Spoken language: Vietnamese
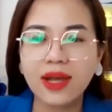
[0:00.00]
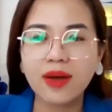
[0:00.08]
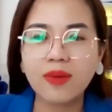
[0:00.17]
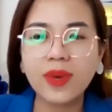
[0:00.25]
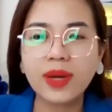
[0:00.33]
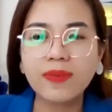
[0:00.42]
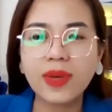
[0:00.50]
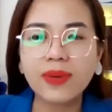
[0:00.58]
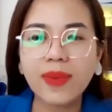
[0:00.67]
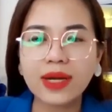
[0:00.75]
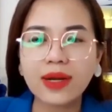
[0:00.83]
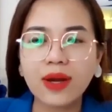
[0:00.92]
à, mình mới
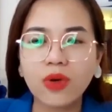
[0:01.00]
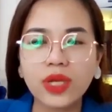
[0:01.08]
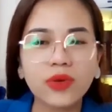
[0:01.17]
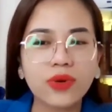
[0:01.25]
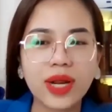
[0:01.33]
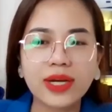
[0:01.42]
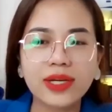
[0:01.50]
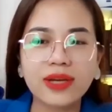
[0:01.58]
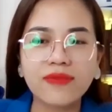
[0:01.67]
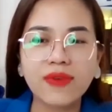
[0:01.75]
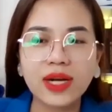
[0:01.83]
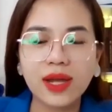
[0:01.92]
bắt đầu hiểu ra được
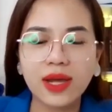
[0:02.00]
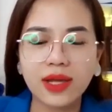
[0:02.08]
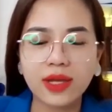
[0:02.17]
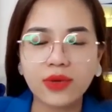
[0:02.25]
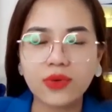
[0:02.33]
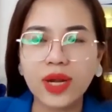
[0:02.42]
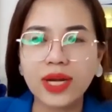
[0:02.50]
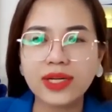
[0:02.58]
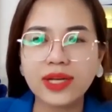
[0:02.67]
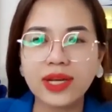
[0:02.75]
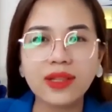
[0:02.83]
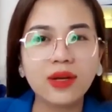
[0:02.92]
cái vấn đề hiểu ra
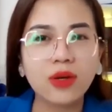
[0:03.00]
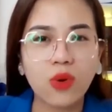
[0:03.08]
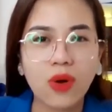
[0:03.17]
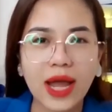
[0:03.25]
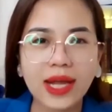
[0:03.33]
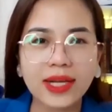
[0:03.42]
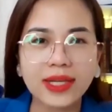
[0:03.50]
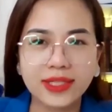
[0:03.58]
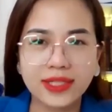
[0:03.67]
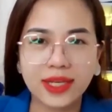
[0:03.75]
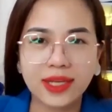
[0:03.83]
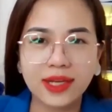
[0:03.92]
được cái từ khóa các
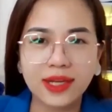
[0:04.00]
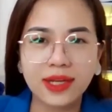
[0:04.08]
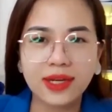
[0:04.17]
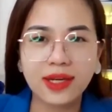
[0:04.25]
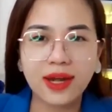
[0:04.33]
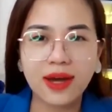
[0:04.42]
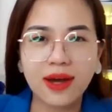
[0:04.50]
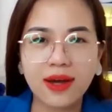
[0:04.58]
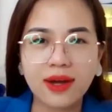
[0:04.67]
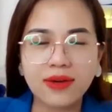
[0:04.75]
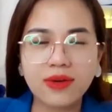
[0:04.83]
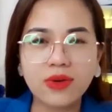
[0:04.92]
anh chị
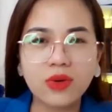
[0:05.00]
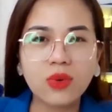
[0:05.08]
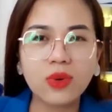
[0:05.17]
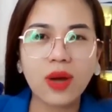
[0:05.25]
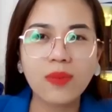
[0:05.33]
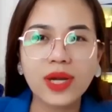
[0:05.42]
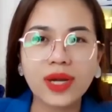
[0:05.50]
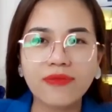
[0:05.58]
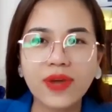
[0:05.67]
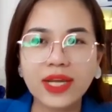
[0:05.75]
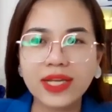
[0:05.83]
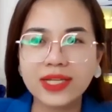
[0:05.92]
đó rồi lúc đó mình đã
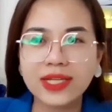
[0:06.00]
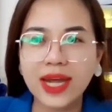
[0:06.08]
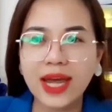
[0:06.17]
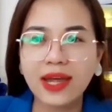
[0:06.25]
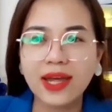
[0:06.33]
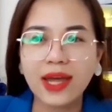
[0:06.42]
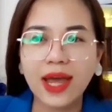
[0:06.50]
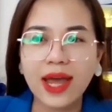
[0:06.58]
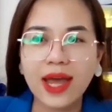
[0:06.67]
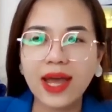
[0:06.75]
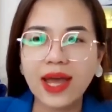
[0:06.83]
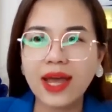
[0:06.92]
phát hiện ra
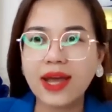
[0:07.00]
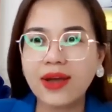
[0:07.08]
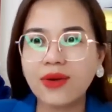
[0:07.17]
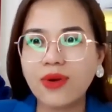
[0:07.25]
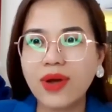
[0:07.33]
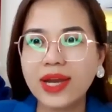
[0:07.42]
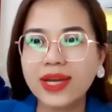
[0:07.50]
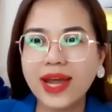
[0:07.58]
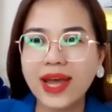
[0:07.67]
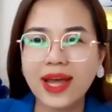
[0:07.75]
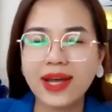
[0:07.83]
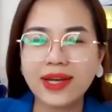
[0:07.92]
à hóa
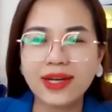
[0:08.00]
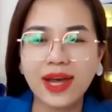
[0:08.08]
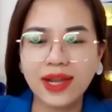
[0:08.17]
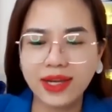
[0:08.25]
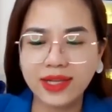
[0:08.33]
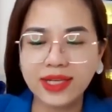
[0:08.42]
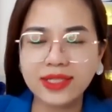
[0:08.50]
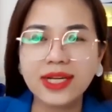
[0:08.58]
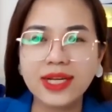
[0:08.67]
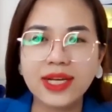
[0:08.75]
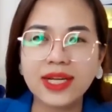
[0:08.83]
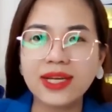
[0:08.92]
ra đây chính
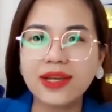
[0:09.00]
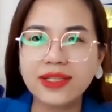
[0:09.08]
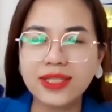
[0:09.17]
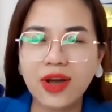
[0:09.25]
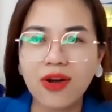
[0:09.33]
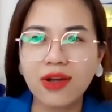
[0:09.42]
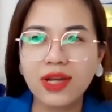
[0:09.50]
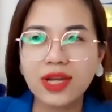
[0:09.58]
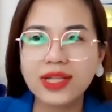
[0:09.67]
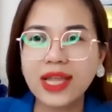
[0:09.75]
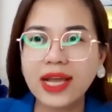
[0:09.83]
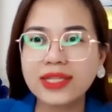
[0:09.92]
là cái lý do
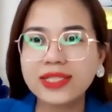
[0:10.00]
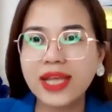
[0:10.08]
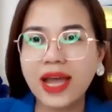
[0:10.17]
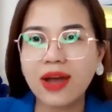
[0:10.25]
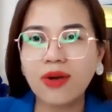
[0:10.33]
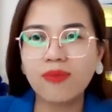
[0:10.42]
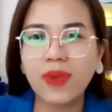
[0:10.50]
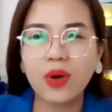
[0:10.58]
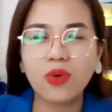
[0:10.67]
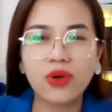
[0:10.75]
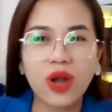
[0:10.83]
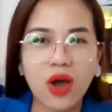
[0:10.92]
tại sao mà
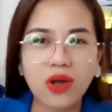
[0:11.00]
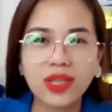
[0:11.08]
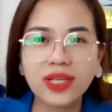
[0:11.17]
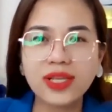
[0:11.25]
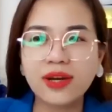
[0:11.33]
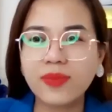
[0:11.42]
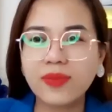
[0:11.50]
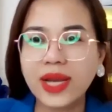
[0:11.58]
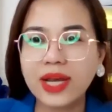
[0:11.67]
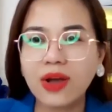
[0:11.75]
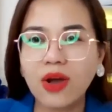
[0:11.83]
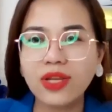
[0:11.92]
hồi đó tới giờ mình
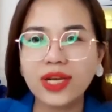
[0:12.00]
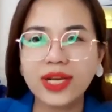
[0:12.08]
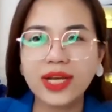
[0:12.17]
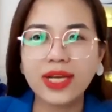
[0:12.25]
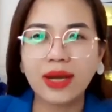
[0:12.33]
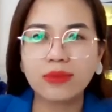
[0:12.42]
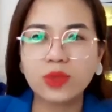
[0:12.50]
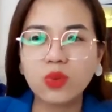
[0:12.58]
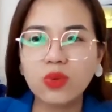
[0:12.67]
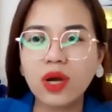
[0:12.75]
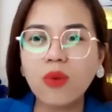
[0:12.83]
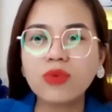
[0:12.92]
lại có những cái cảm
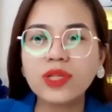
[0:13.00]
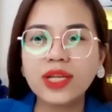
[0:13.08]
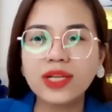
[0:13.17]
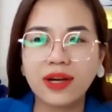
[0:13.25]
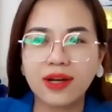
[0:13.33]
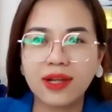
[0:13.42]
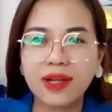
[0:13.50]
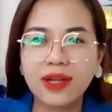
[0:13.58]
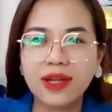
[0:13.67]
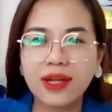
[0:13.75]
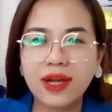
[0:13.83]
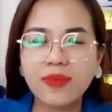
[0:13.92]
xúc không tích cực
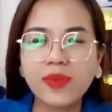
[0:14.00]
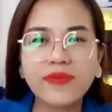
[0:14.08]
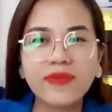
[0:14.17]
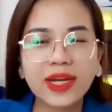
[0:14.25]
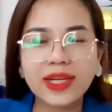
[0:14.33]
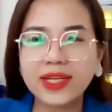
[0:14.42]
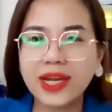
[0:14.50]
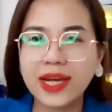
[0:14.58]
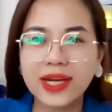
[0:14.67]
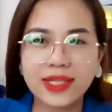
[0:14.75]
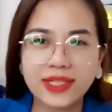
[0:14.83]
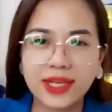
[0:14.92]
à, mình phát hiện
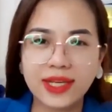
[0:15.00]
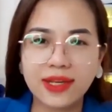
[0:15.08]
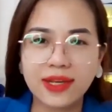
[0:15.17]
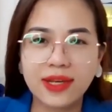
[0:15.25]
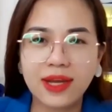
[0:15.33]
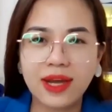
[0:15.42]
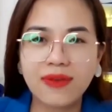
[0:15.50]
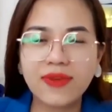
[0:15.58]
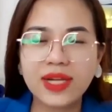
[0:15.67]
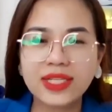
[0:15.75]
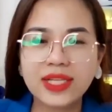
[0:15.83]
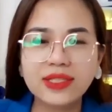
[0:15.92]
ra các anh chị à,
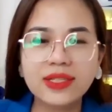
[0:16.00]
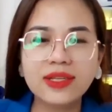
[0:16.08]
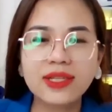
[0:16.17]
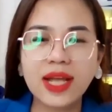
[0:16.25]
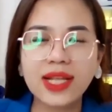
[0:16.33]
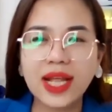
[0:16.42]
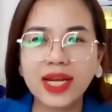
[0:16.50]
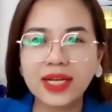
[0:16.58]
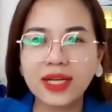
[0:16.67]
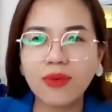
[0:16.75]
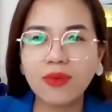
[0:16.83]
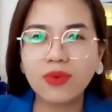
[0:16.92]
và chính người thầy thành
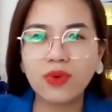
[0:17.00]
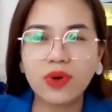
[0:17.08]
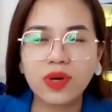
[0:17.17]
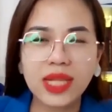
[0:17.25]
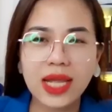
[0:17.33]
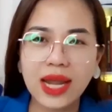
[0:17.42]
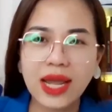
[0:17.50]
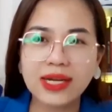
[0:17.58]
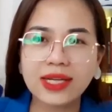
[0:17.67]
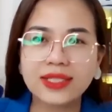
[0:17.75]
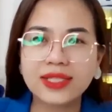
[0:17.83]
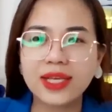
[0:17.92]
công của Thanh
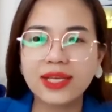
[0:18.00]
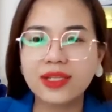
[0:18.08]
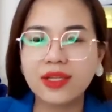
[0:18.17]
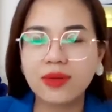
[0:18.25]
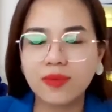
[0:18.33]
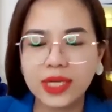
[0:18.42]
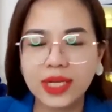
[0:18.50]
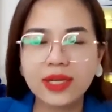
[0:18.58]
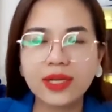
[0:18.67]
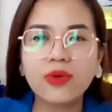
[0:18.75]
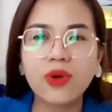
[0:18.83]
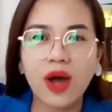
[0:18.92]
An đã chỉ cho mình cái
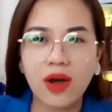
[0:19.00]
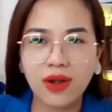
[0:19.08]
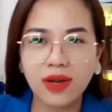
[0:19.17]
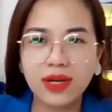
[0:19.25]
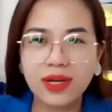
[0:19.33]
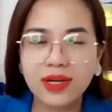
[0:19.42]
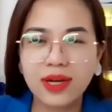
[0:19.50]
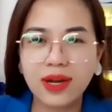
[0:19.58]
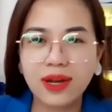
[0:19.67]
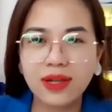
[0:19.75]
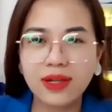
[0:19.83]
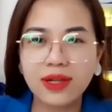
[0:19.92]
điều đó
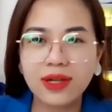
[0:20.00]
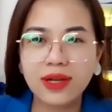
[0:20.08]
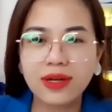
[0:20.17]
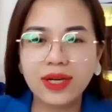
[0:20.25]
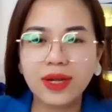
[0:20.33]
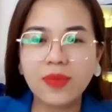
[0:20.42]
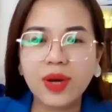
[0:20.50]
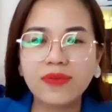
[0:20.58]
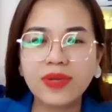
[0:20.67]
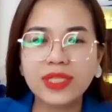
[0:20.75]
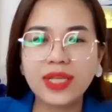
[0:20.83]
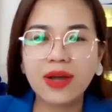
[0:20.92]
đấy à, là bởi
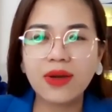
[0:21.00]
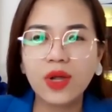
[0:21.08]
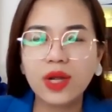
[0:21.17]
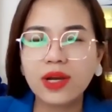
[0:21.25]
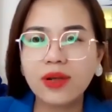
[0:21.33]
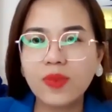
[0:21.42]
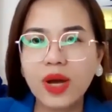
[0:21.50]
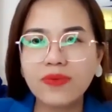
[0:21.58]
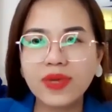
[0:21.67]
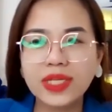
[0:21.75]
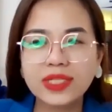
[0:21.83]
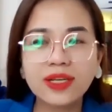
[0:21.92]
vì sao là bởi
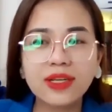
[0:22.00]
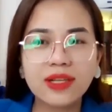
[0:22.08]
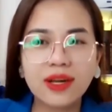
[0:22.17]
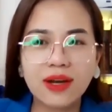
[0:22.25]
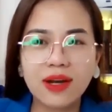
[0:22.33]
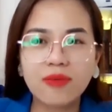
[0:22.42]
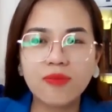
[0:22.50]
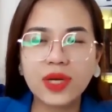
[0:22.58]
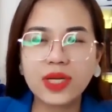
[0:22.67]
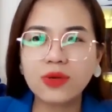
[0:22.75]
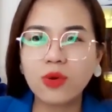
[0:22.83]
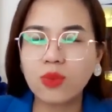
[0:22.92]
vì trước giờ
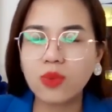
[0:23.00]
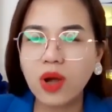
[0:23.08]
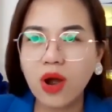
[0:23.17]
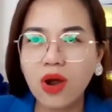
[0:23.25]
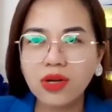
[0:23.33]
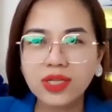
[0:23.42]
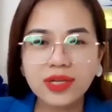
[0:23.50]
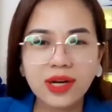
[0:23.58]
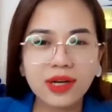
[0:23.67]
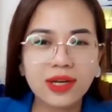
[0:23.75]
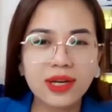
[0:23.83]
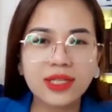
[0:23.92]
mình cũng có
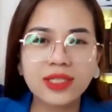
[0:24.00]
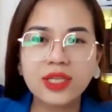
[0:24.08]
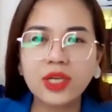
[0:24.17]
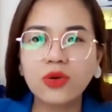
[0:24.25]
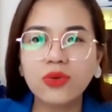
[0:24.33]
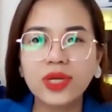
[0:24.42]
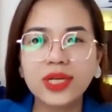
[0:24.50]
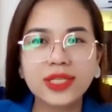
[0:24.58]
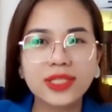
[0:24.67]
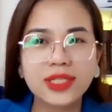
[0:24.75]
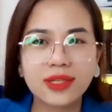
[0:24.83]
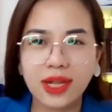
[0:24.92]
rất là nhiều những
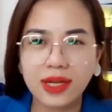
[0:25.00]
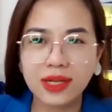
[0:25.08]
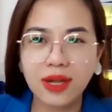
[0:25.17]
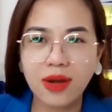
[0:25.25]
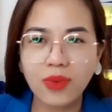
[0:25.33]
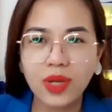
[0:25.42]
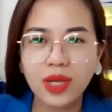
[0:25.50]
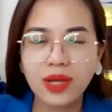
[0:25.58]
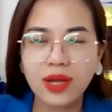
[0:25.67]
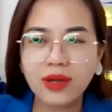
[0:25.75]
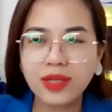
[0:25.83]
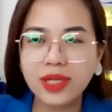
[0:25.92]
cái sự thành công
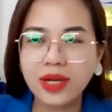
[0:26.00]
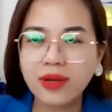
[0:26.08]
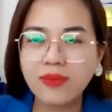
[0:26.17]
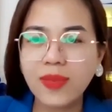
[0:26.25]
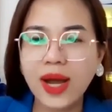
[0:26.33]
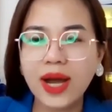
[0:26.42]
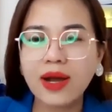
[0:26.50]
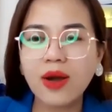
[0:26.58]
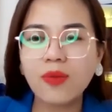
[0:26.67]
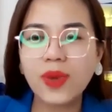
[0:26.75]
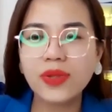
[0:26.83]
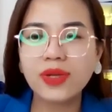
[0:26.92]
à, nhưng mà
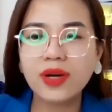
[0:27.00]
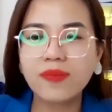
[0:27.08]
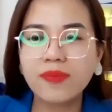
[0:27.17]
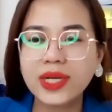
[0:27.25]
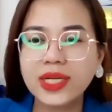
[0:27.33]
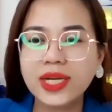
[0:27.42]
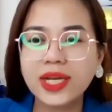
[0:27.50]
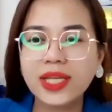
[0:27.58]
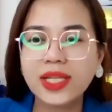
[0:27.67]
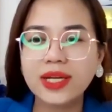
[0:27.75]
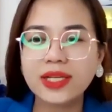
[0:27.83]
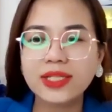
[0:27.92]
không bao giờ mình ghi
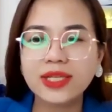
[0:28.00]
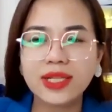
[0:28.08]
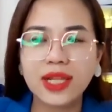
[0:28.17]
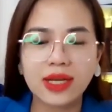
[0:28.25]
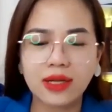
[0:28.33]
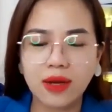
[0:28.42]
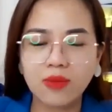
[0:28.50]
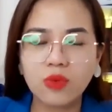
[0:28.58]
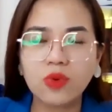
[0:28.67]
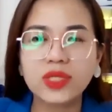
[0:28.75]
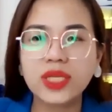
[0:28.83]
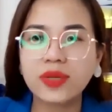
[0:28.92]
nhận cái sự thành
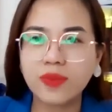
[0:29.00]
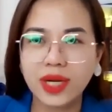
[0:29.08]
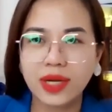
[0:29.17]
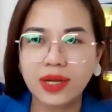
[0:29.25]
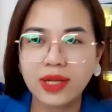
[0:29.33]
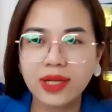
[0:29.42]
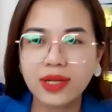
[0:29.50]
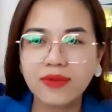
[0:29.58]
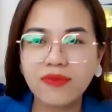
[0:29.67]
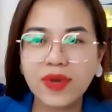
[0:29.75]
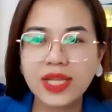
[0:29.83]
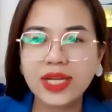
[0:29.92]
công của chính mình
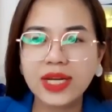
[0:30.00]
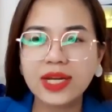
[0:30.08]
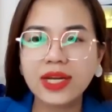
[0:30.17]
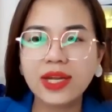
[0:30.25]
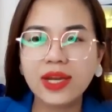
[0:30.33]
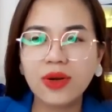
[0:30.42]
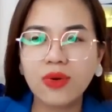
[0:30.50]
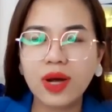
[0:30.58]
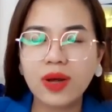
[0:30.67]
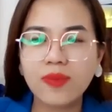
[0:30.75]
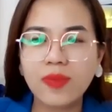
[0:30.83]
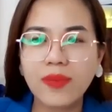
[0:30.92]
và những cái điều
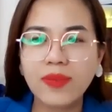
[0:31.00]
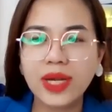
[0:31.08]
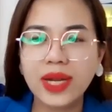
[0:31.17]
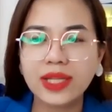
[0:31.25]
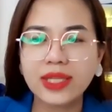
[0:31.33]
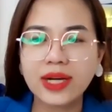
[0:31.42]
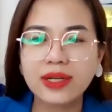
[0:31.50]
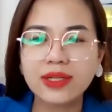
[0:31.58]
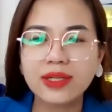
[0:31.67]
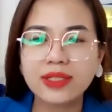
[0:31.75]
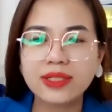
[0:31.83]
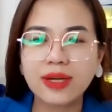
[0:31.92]
mà mình đã nhận
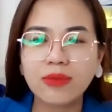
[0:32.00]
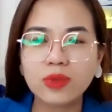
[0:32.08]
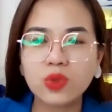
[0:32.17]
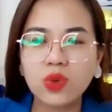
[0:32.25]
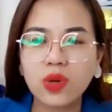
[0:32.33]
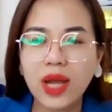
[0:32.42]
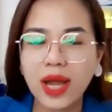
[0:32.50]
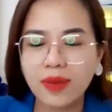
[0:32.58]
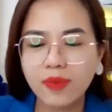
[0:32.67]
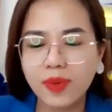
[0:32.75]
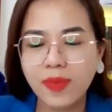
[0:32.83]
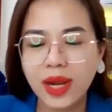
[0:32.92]
được trong suốt
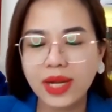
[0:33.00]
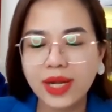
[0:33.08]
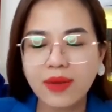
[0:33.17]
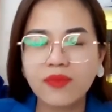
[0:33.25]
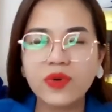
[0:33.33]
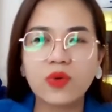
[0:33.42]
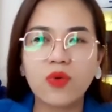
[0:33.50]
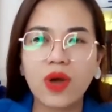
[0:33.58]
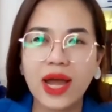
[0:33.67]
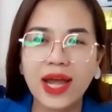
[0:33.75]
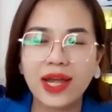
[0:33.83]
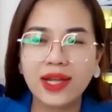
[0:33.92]
hai mươi mấy năm vừa
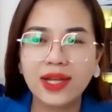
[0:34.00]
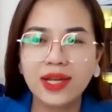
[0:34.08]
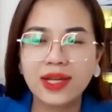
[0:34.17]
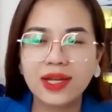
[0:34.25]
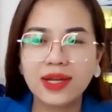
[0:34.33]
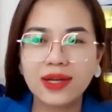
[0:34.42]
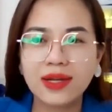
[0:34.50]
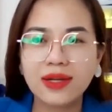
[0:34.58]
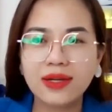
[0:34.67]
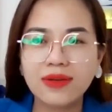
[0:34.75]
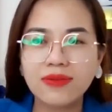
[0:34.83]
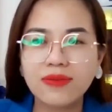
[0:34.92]
qua đó